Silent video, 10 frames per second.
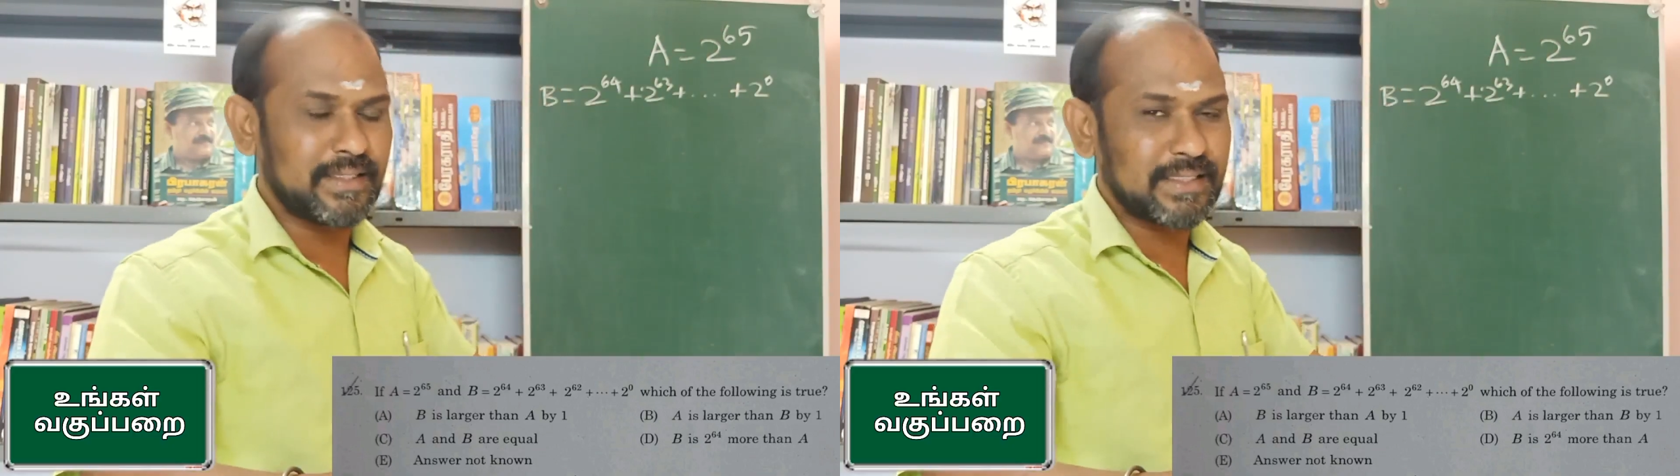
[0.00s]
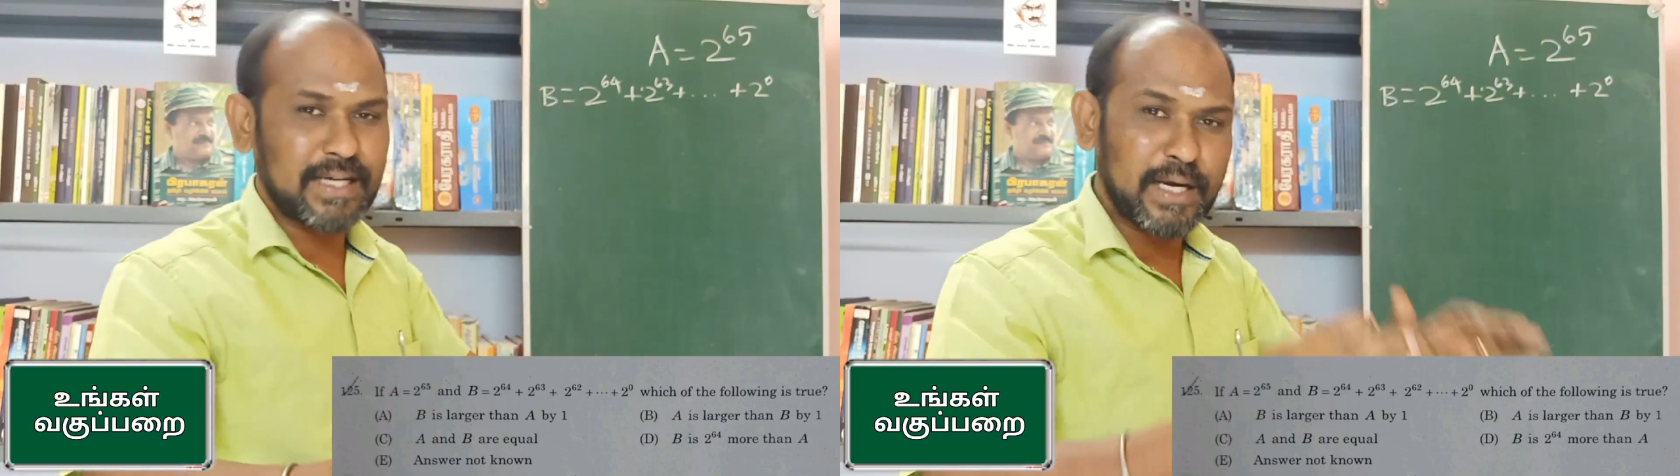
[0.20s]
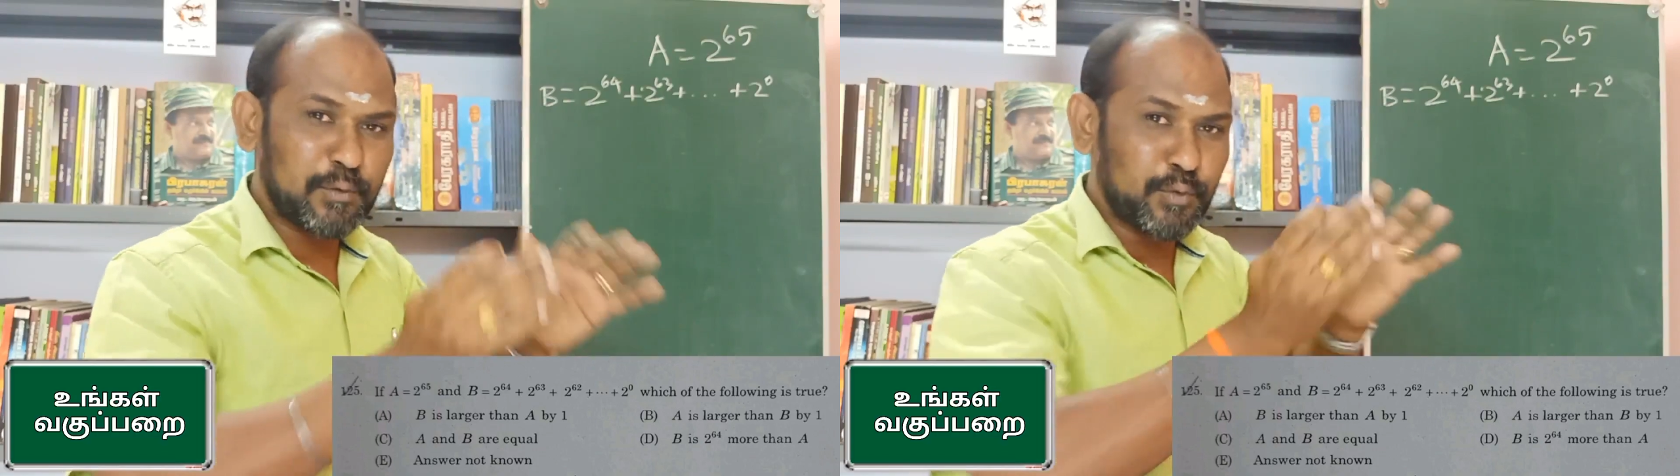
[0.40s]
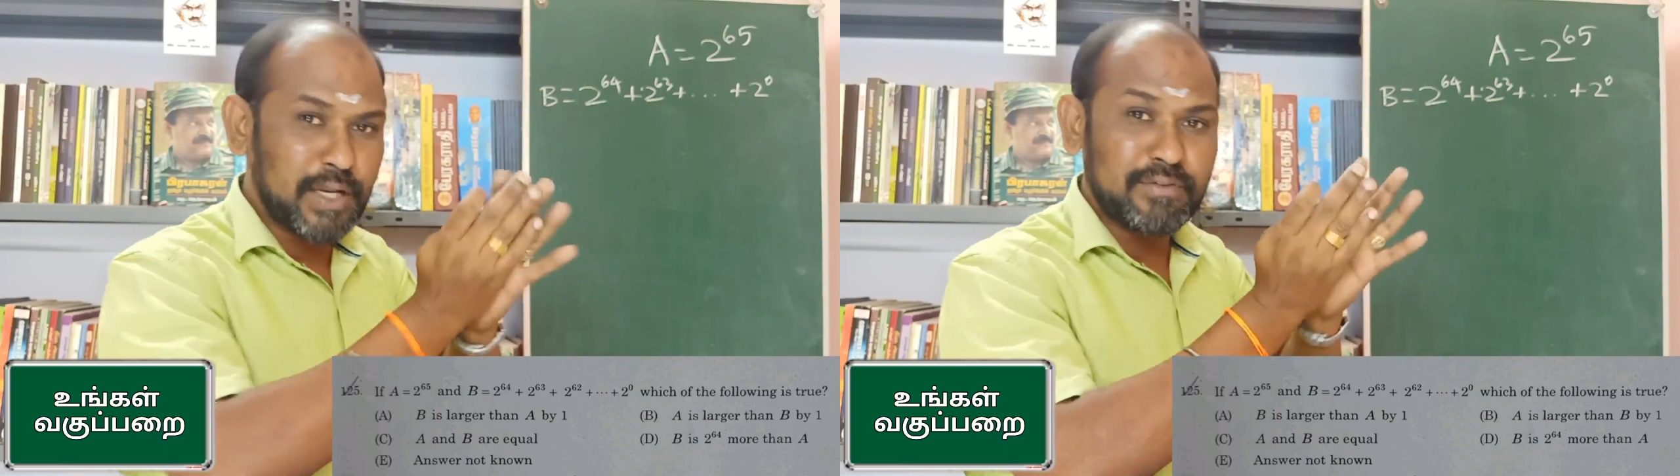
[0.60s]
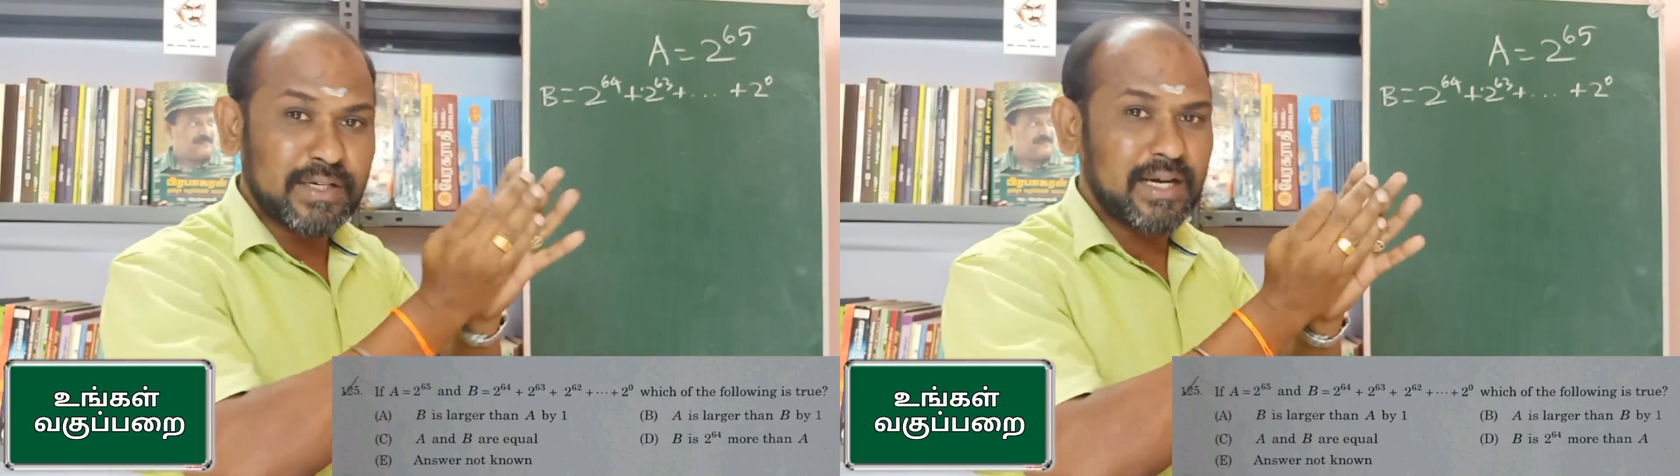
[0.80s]
இதுக்கான
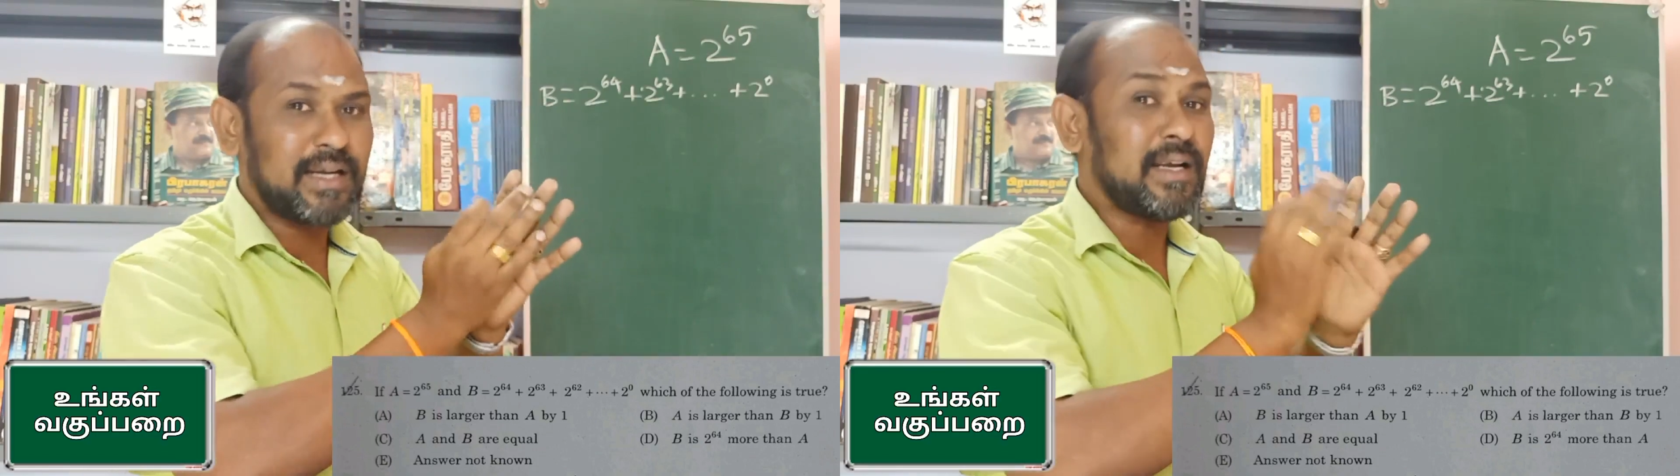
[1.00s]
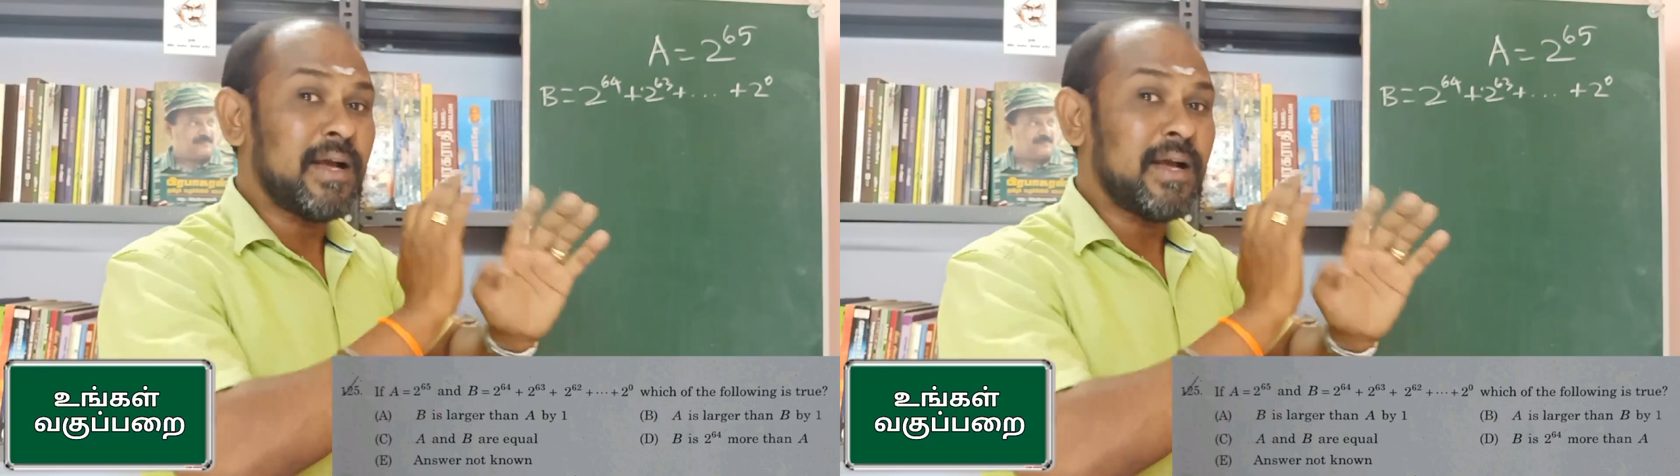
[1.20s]
உறவுகள்